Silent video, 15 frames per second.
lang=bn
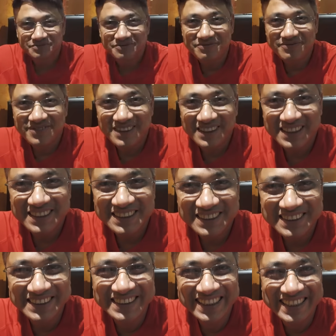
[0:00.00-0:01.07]
দেখতে খুব সুন্দর
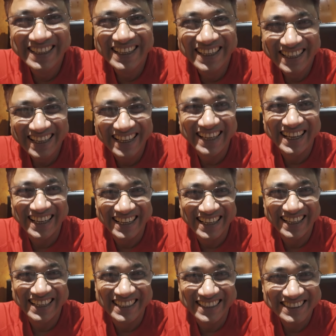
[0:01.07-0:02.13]
তাই না
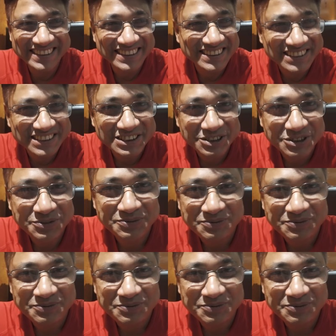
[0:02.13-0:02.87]
এখনও